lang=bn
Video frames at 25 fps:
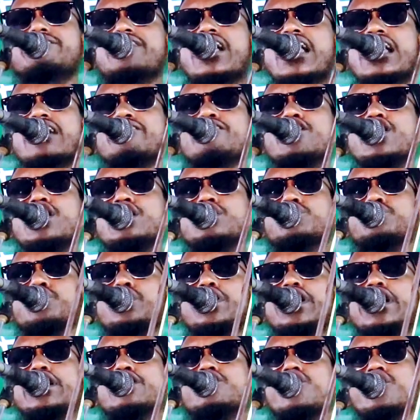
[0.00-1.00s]
আপনারা বলেন তো
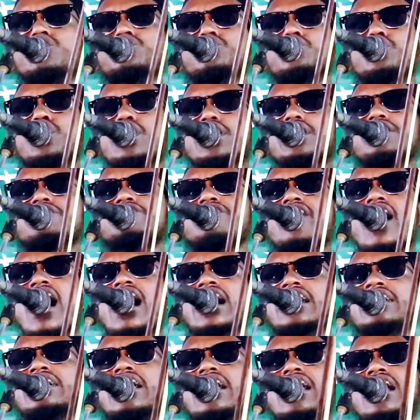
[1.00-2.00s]
এই রক্তটা কি
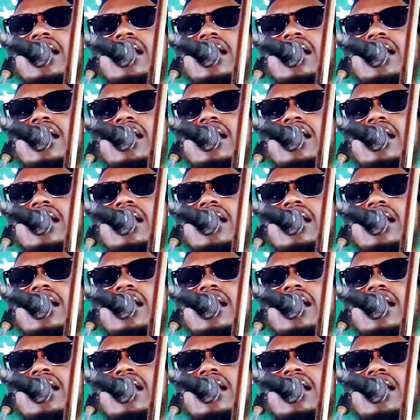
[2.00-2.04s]
ফাঁক না